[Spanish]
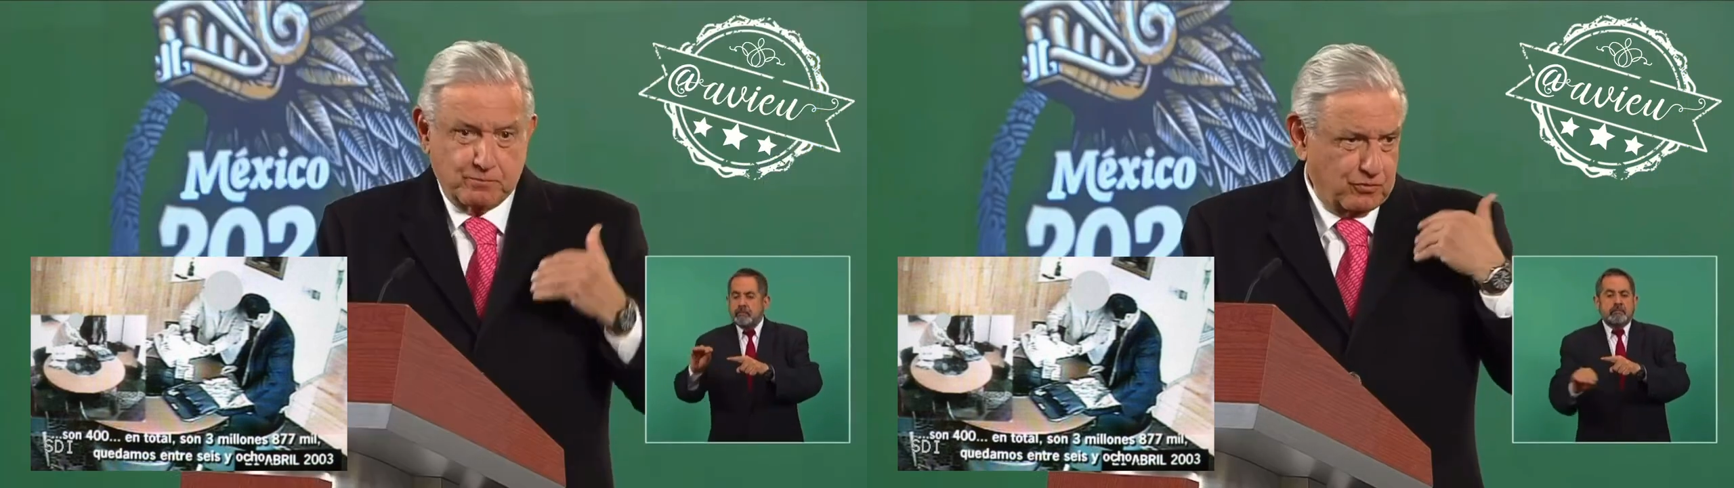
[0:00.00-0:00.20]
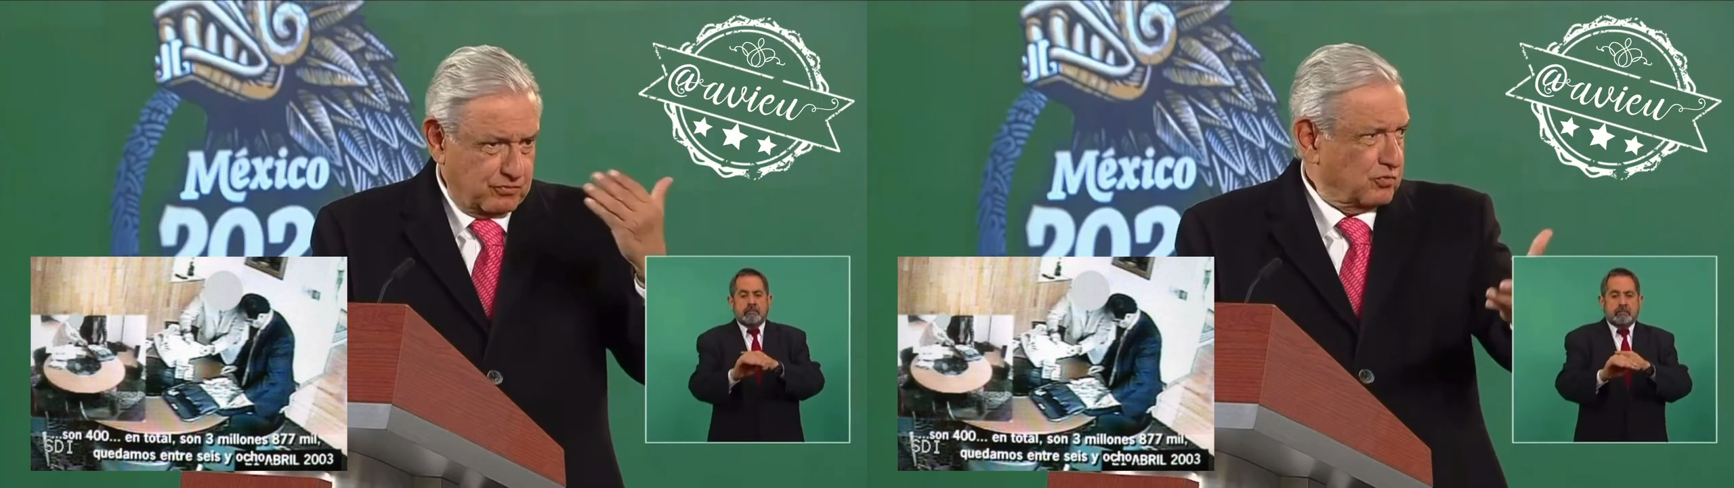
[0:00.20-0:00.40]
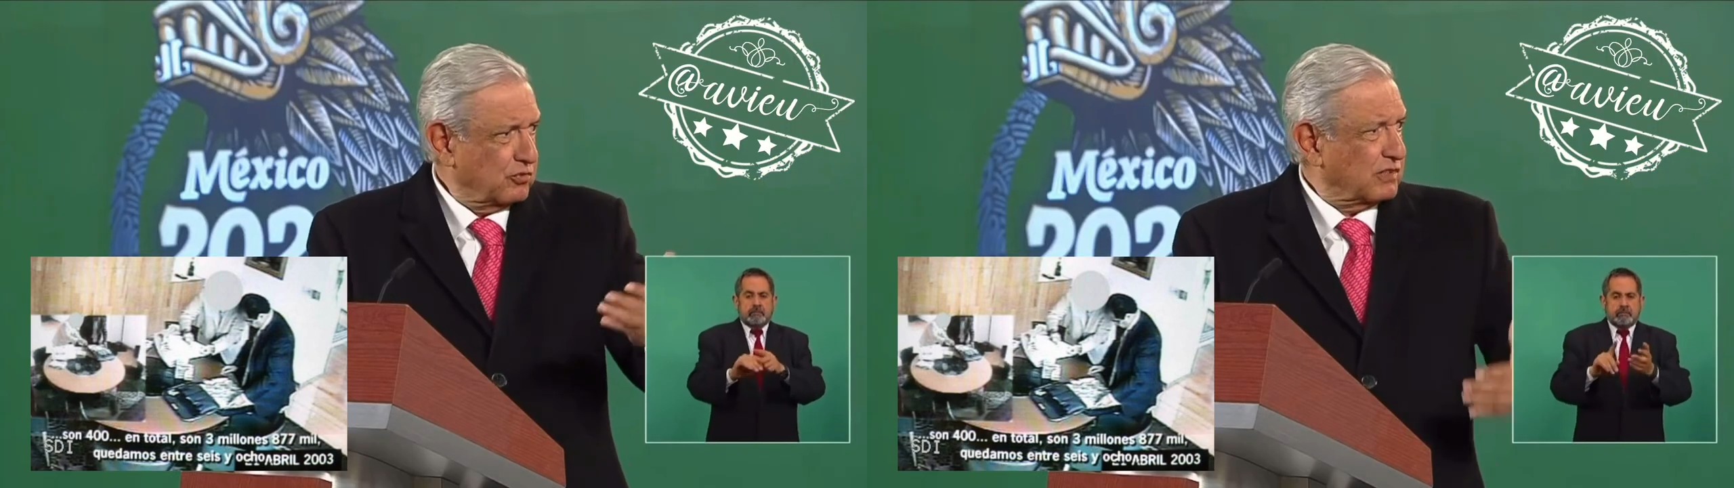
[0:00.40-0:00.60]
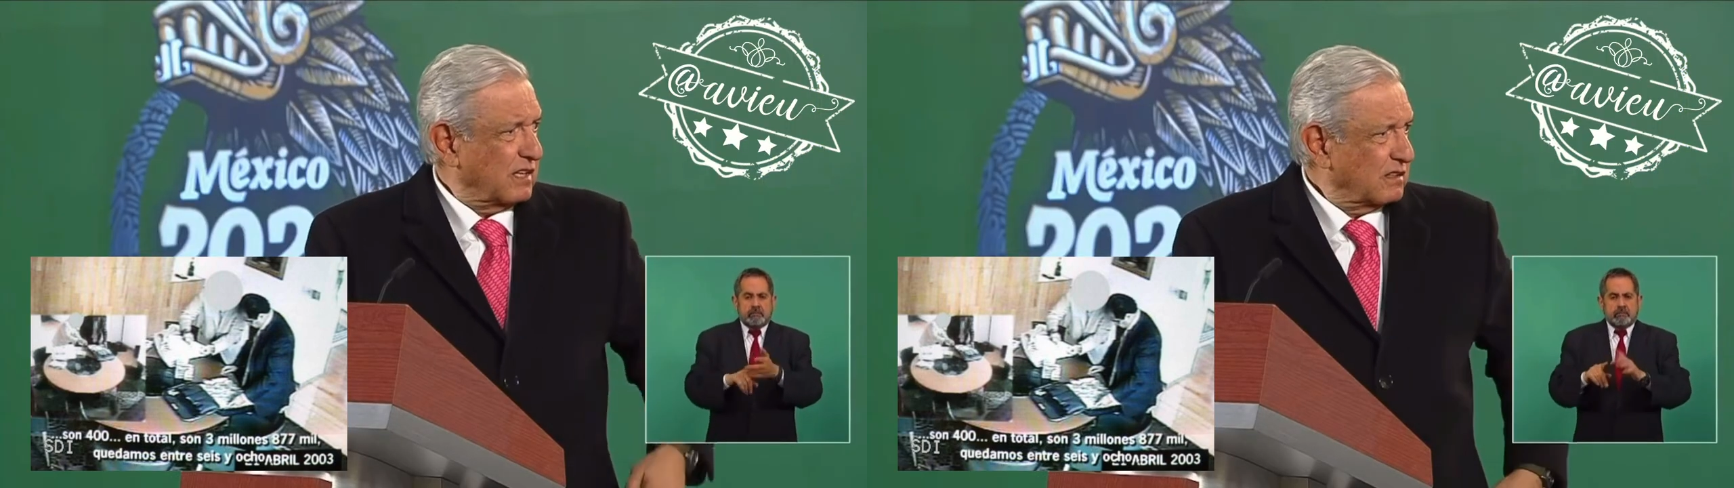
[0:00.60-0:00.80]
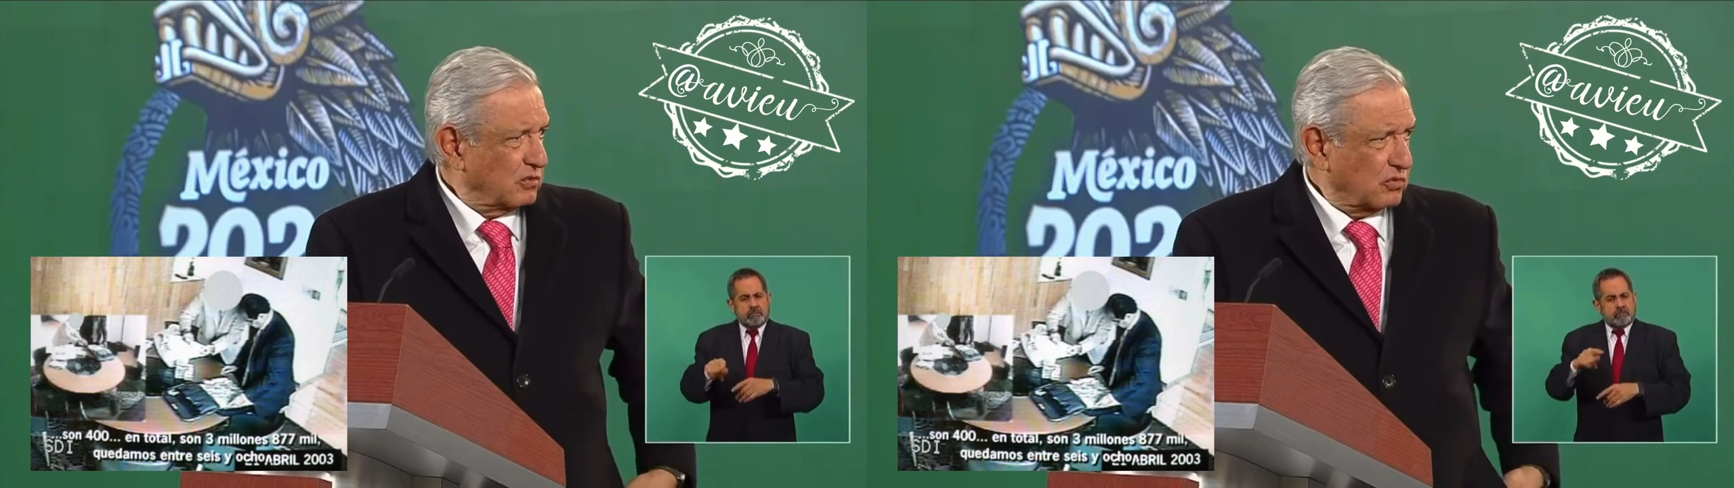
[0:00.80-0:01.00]
eh, por su
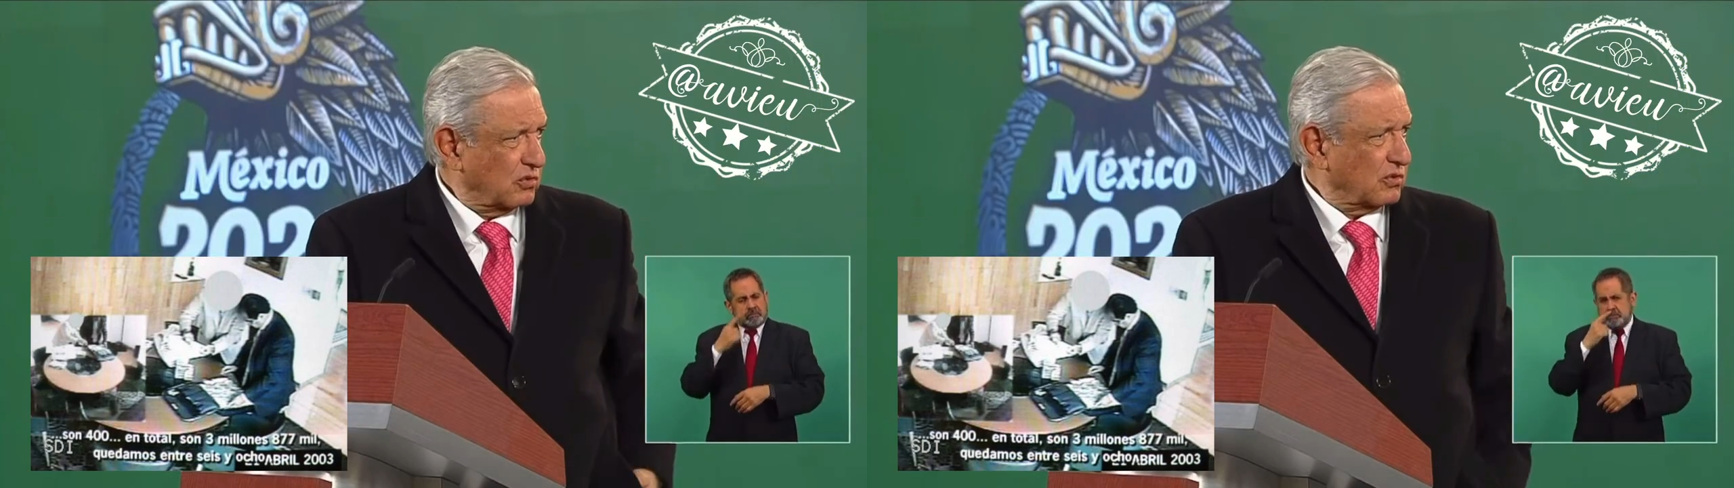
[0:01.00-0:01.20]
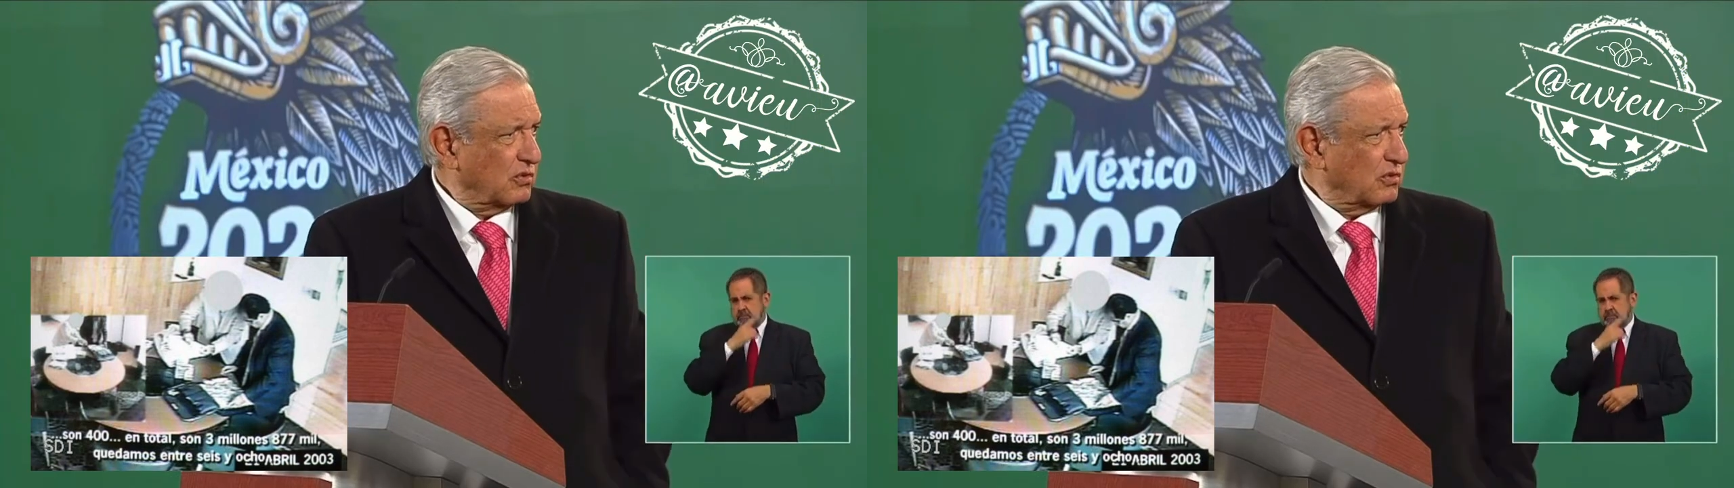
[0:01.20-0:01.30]
voluntad. Yo no lo,